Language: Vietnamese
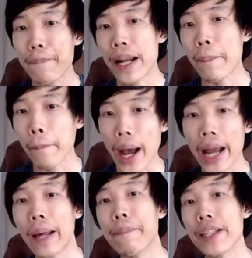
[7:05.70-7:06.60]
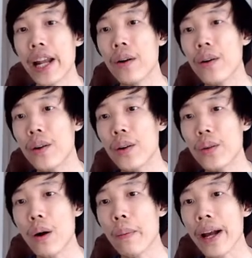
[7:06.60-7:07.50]
năm 3 năm như thế nào
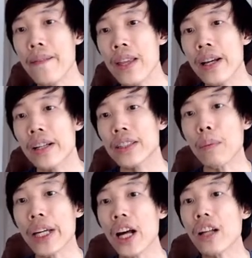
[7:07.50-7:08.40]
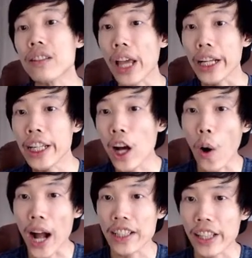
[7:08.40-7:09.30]
đúng không các bạn trong khi đó technical
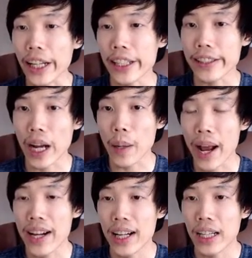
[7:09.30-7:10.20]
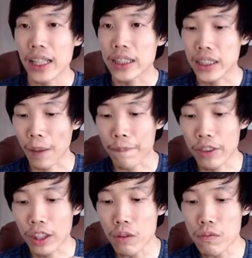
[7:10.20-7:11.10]
architect thì sao các bạn tập
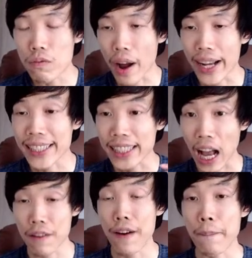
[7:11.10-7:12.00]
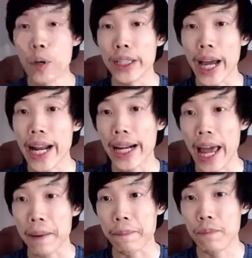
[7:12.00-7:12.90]
trung vào cái sản phẩm người ta đang
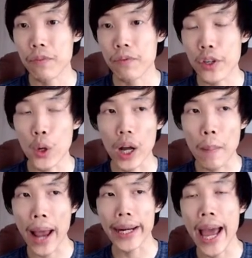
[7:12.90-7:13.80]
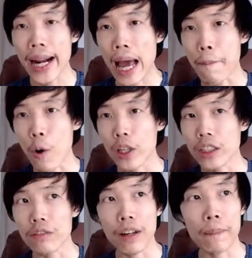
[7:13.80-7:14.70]
làm ví dụ các bạn đang làm một cái
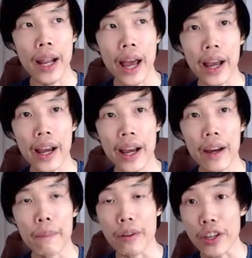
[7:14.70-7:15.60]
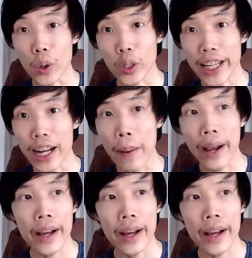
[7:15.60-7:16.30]
sản phẩm là mình ví dụ thôi nha các bạn